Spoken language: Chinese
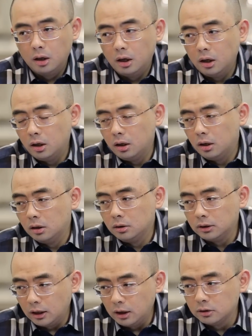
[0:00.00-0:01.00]
呃，
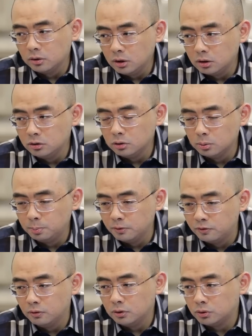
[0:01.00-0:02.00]
那当然有些人就
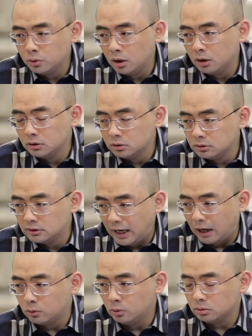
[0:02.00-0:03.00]
不服，说
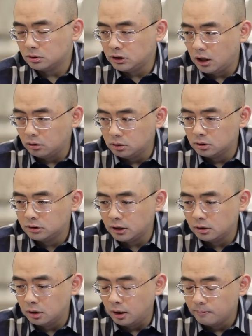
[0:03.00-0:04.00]
假如这要是
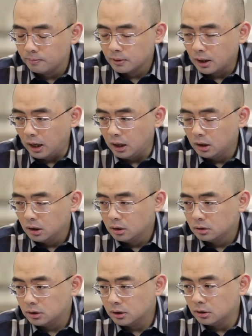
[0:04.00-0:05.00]
这个啊
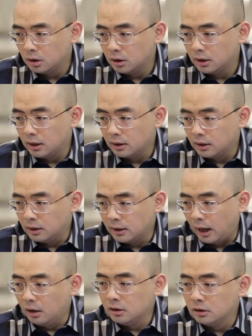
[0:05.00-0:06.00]
这个
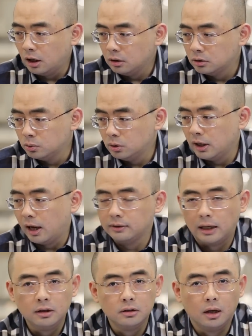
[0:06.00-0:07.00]
两个人呢，如果是两个
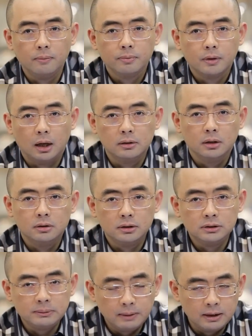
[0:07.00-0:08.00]
男的呢，啊，那
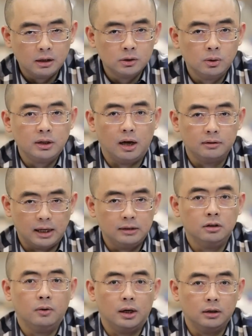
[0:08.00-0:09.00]
一万辆如果两个男
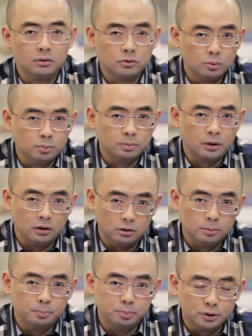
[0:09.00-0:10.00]
的话呢，就好像
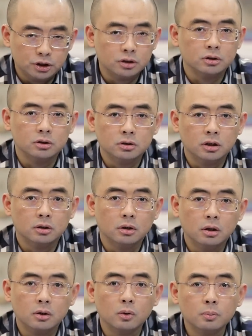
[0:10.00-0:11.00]
就不适宜这
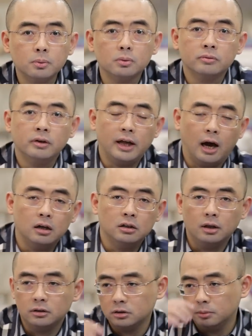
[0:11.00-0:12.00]
个公布，因为两个人
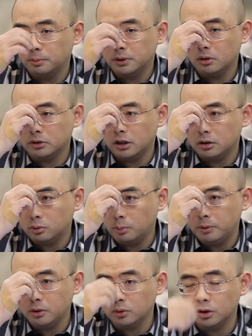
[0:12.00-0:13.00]
呢就没有在
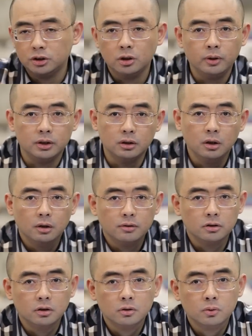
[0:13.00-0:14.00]
没有对社会
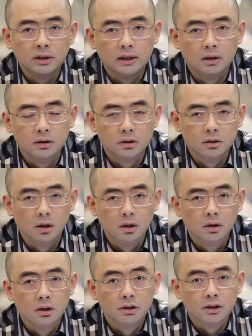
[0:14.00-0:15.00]
造成过大的这个
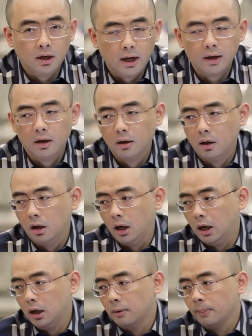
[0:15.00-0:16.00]
伤害。
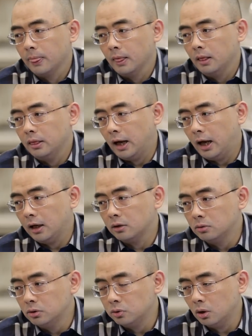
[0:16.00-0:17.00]
啊，那
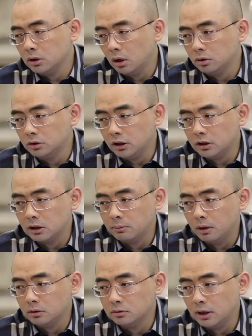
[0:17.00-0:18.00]
有人说要是这里
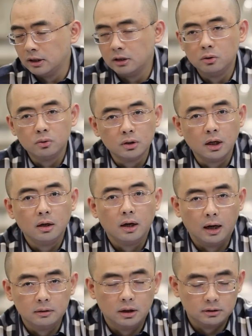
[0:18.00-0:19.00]
边男男女女呢，
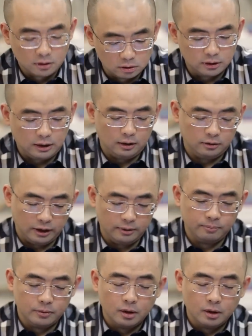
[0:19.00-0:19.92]
啊，那告你呢，哎。